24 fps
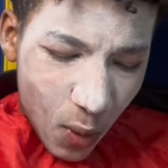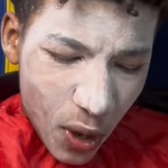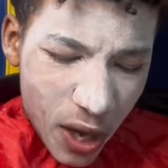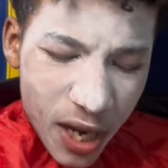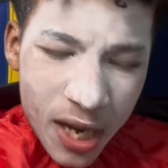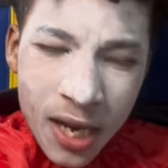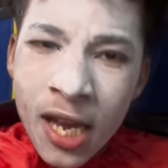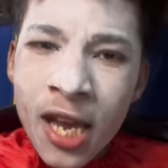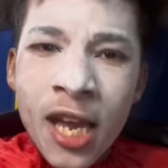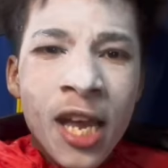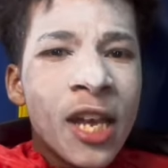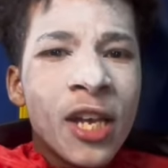कोई
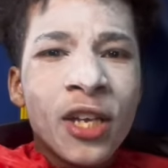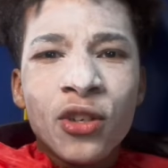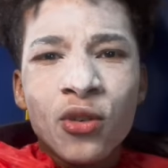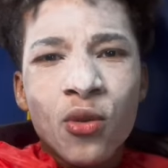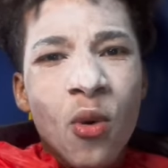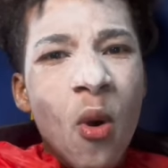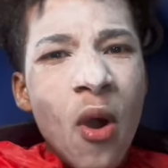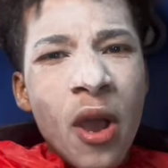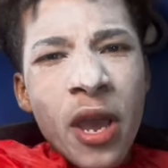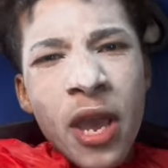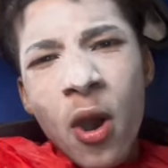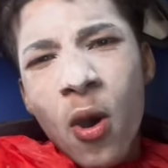
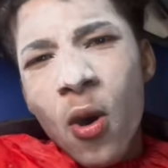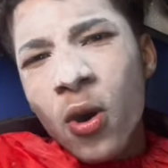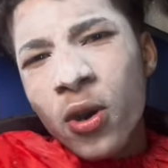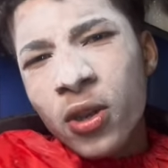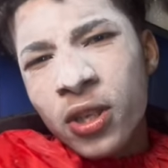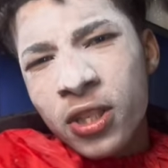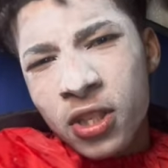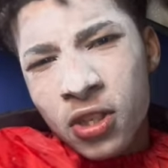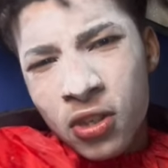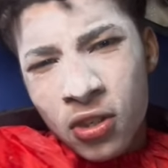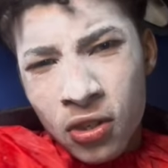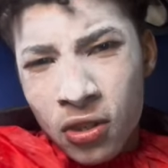कोई और
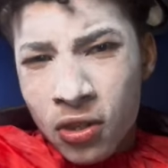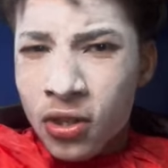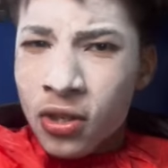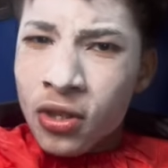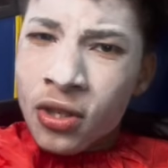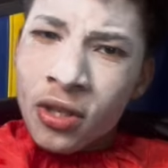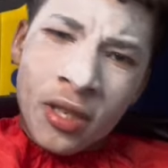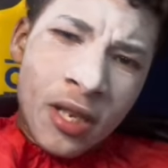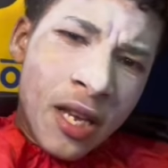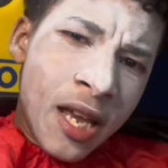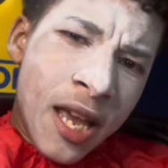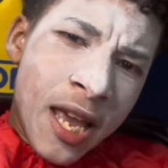
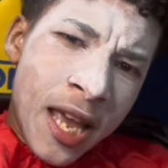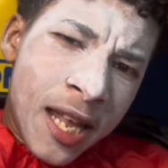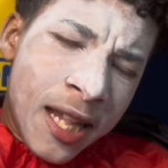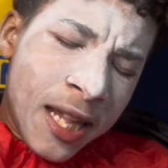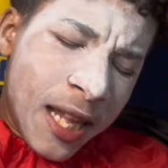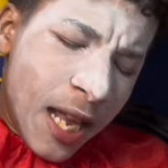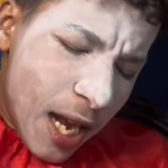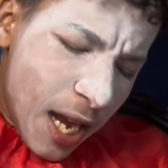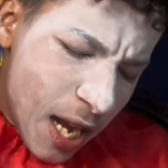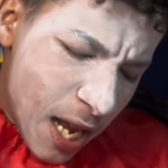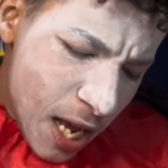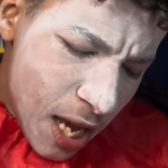
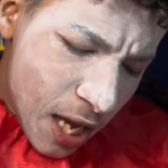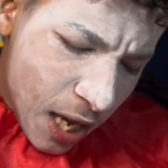ऐसा नहीं